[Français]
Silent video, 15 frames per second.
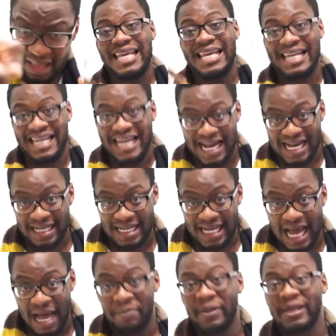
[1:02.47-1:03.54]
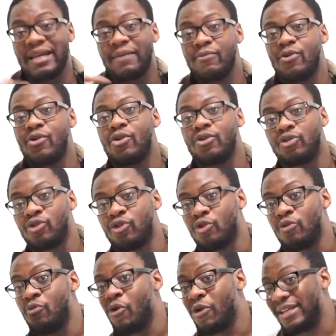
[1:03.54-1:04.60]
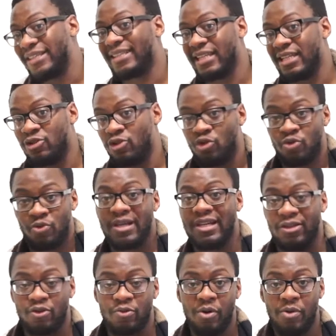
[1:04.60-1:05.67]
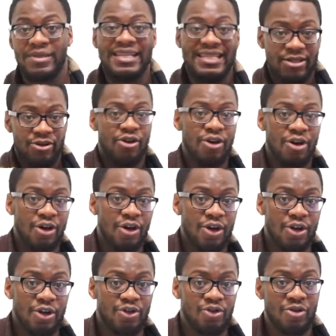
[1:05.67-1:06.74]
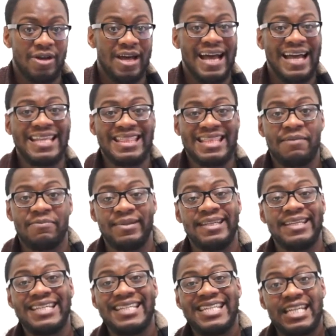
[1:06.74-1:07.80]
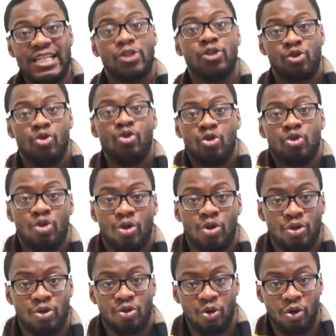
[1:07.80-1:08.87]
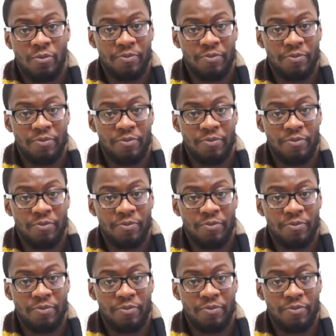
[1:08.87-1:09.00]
Et là, après la mort de Moïse et Josué, les deux premiers leaders, Dieu a établi des juges sur le